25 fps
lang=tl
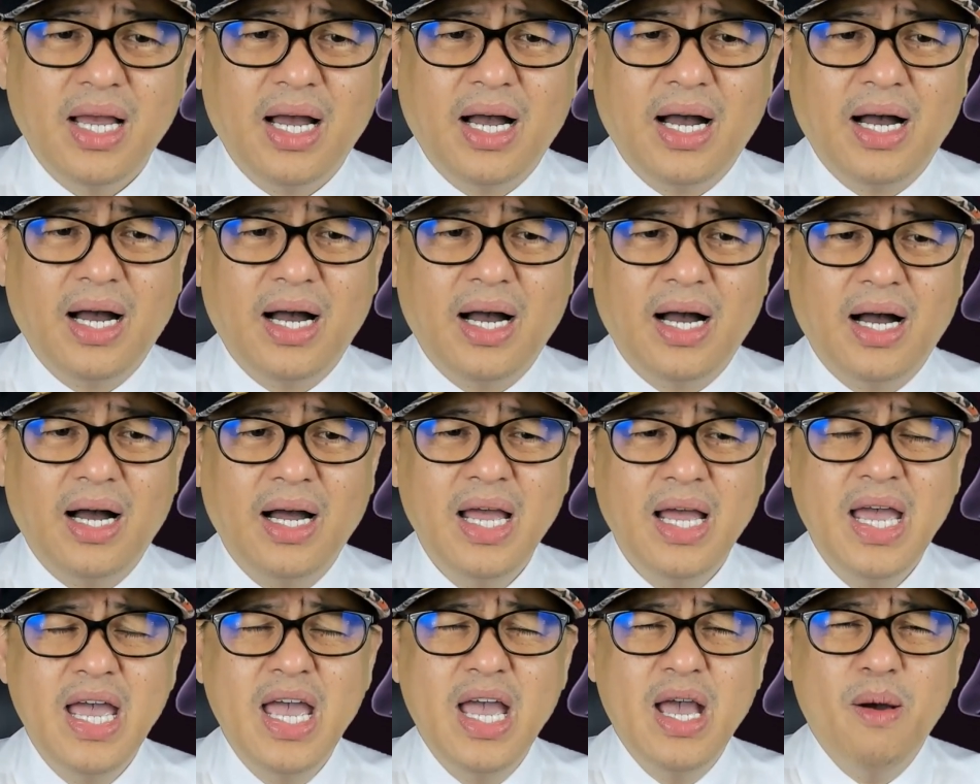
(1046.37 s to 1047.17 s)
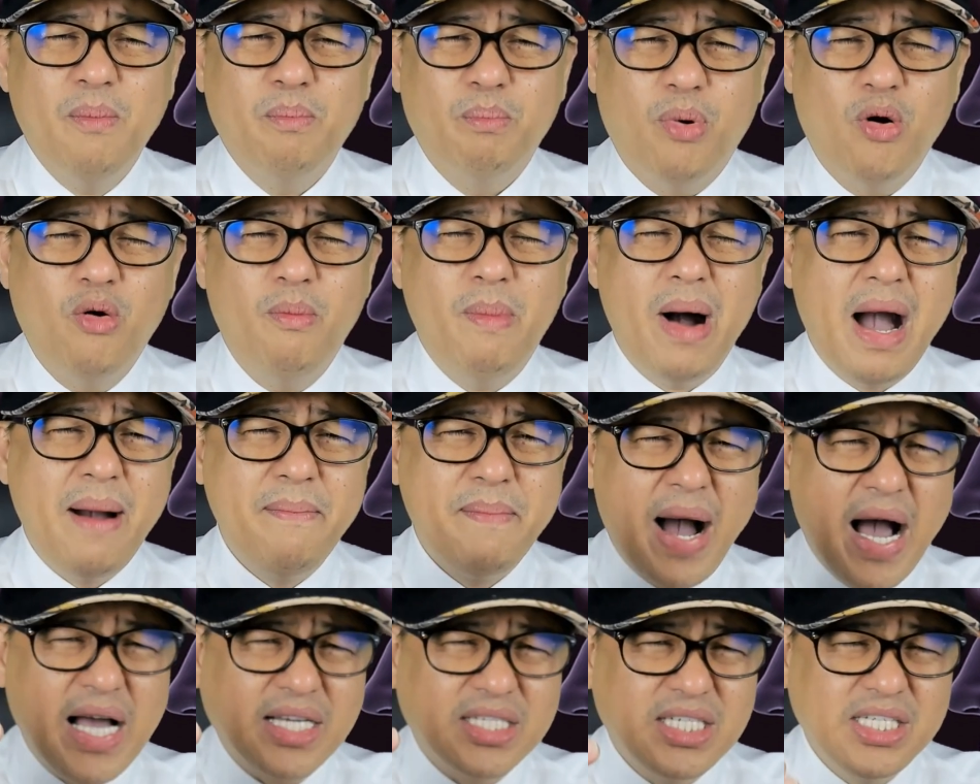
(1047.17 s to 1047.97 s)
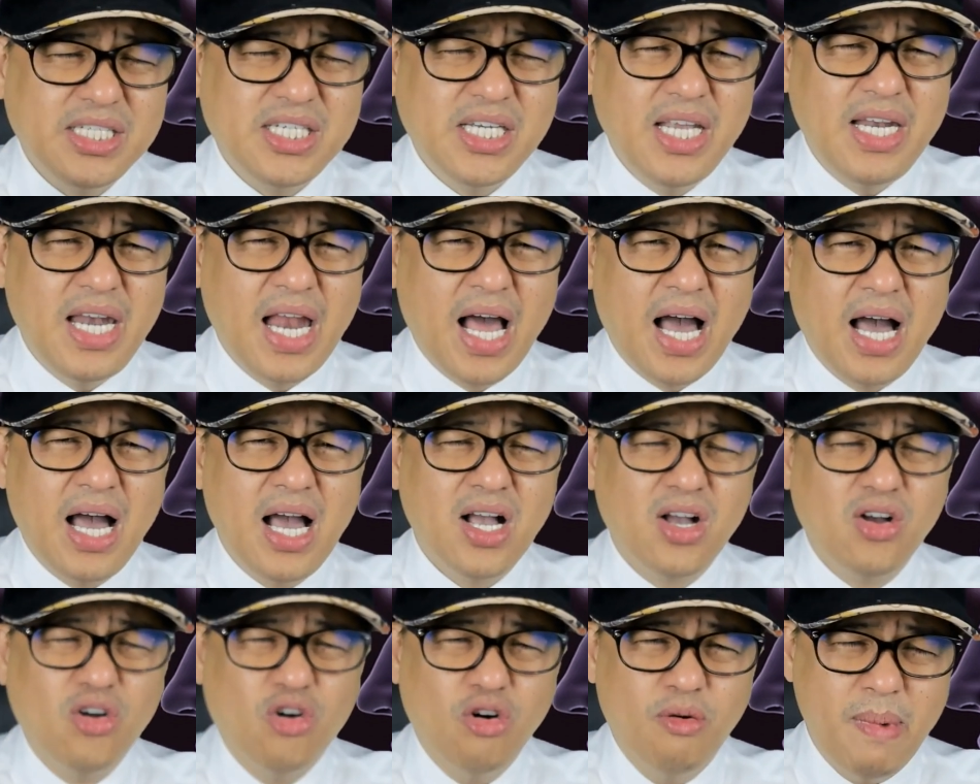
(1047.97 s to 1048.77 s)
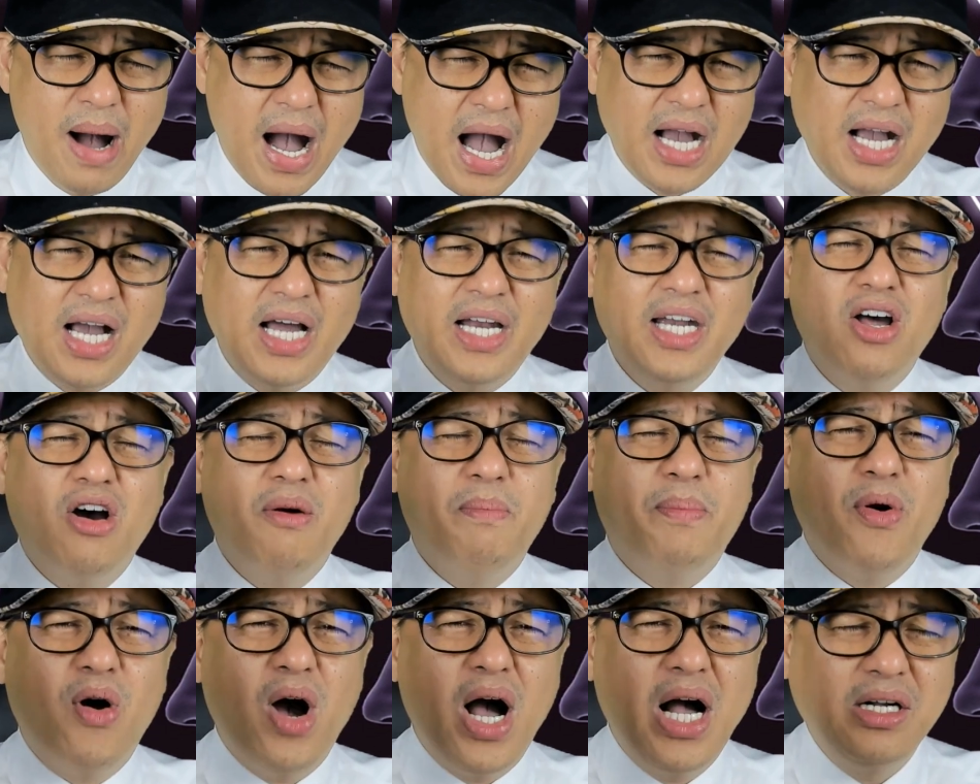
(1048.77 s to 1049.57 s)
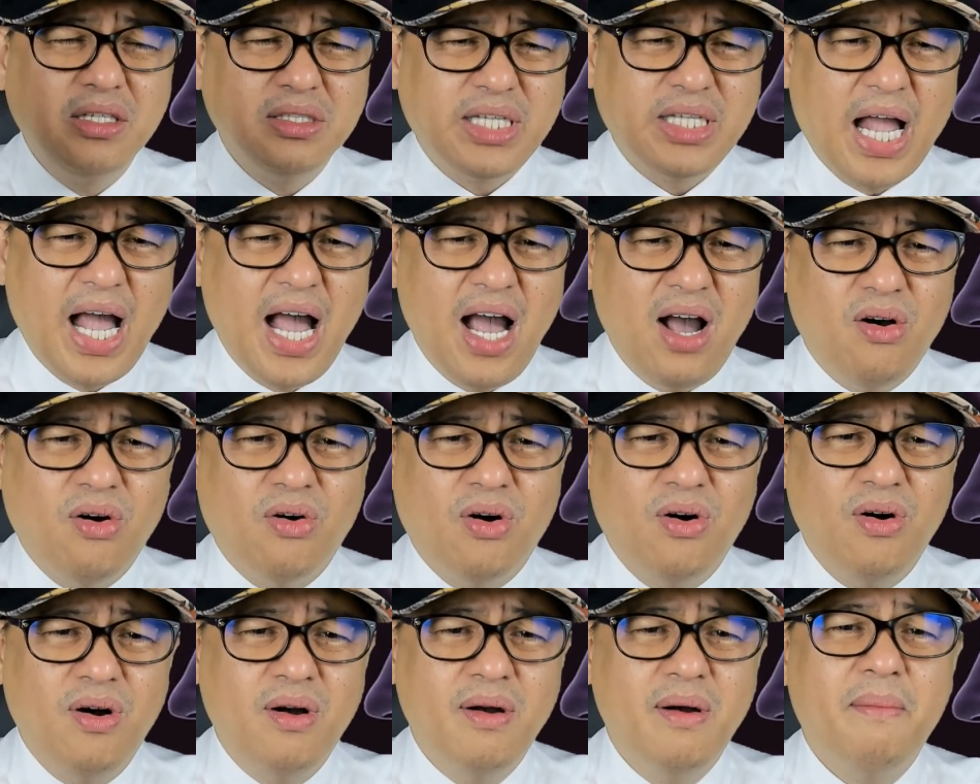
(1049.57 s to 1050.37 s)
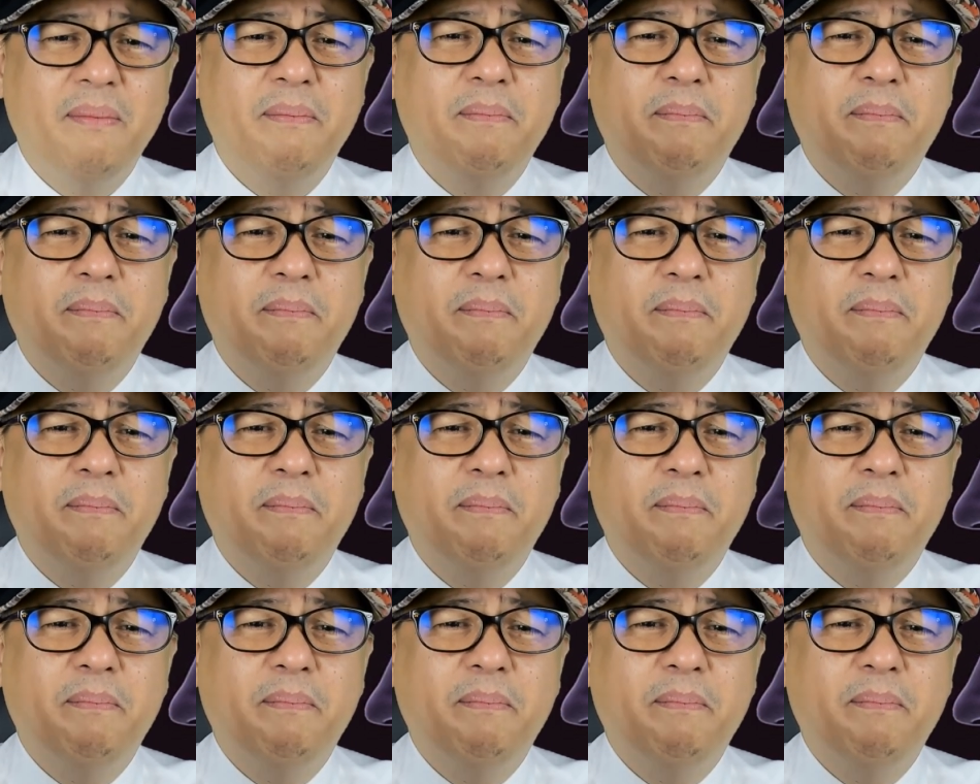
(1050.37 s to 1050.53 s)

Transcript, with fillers: uh, bumabase sila gumagalaw po ang tao